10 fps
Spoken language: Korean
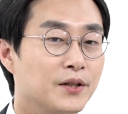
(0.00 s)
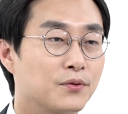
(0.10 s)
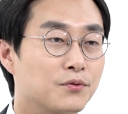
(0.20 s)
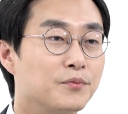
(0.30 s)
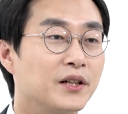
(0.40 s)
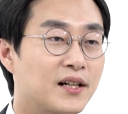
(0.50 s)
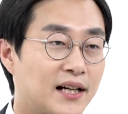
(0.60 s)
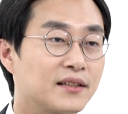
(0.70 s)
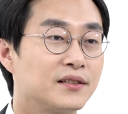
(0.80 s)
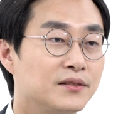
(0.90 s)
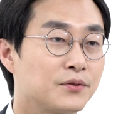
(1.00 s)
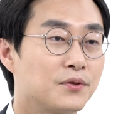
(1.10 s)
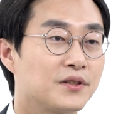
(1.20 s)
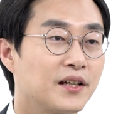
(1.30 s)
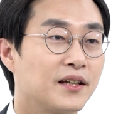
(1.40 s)
또 국민과 같은
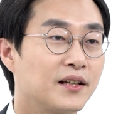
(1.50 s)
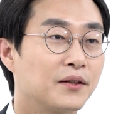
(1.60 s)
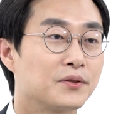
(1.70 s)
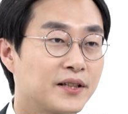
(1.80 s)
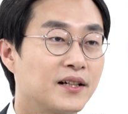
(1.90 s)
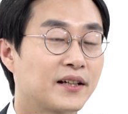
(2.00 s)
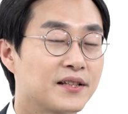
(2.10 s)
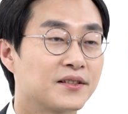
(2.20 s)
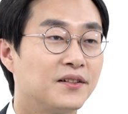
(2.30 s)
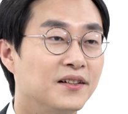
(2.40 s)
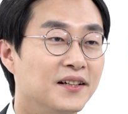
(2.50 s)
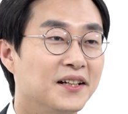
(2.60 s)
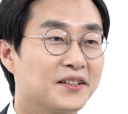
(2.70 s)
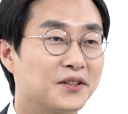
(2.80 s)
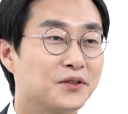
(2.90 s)
존재라고 생각해서
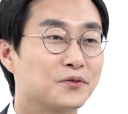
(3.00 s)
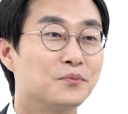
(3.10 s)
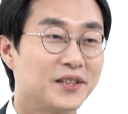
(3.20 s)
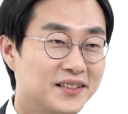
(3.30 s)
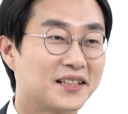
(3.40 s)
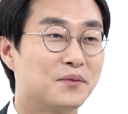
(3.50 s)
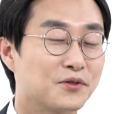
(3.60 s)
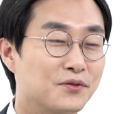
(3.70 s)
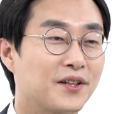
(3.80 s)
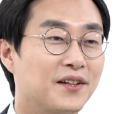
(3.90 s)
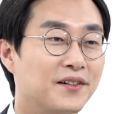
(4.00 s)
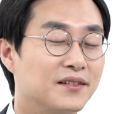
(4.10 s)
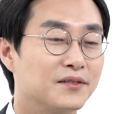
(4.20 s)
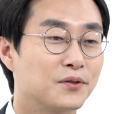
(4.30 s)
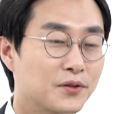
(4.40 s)
저는 국민을 닮은
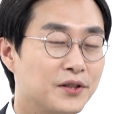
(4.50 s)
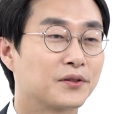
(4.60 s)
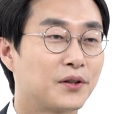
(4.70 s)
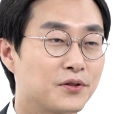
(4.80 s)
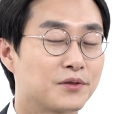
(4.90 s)
국회의원으로 기억되고